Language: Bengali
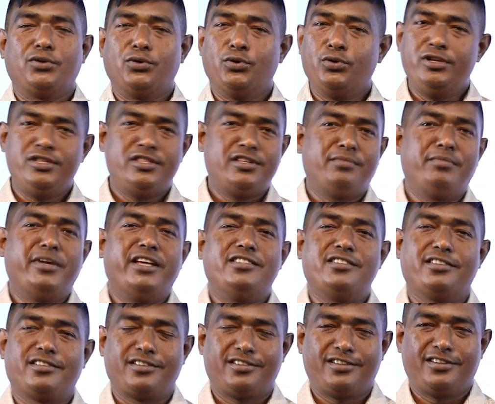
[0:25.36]
গণিতের
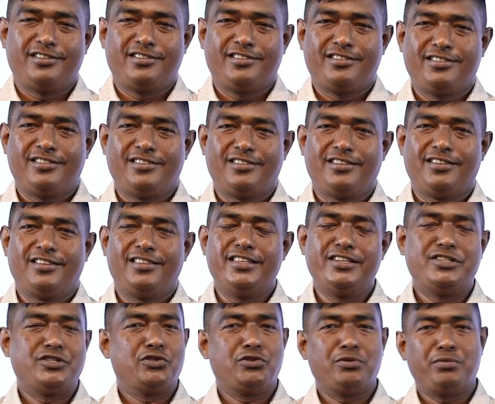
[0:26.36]
ম্যাজিক
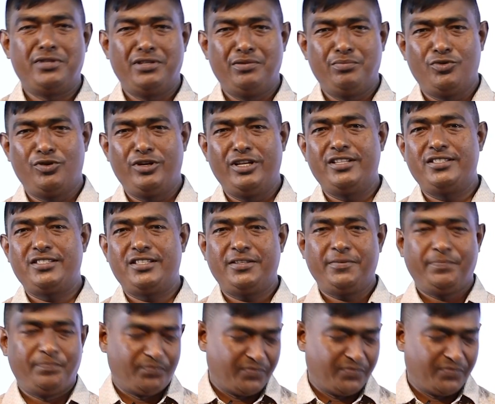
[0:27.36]
নিশ্চয়ই তোমাদের মনে আছে